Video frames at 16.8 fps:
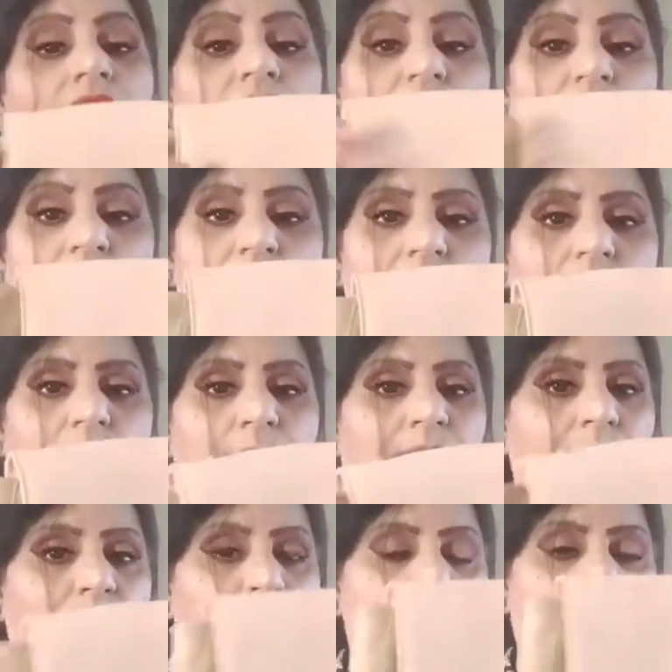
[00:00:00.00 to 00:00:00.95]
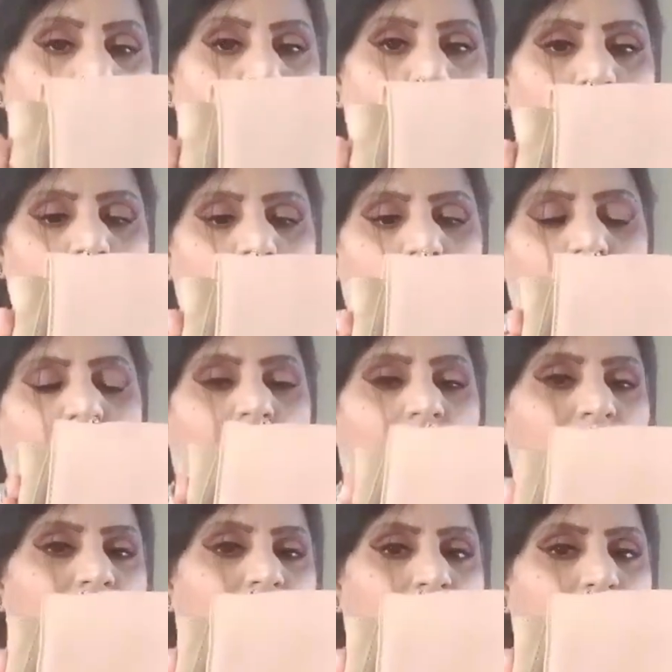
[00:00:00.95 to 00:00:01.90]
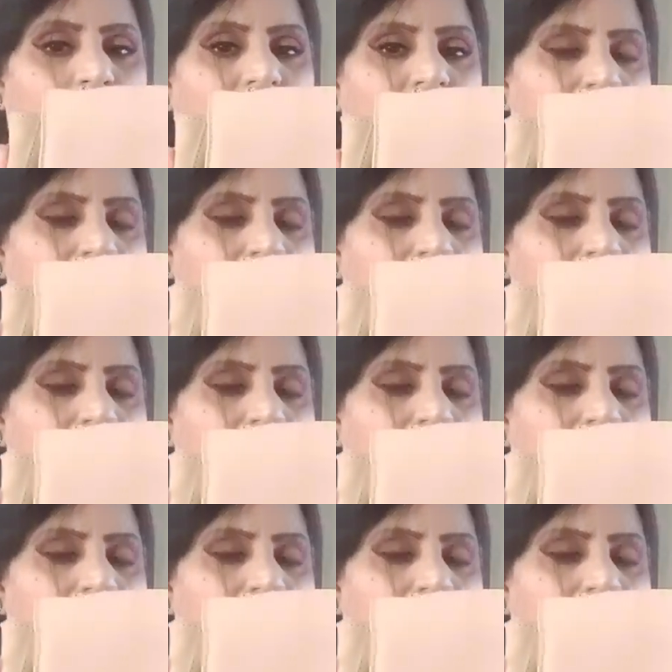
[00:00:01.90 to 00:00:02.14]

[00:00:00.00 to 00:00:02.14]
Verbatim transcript: तरह के बैग में ज़रूर रखती हूँ अपने पास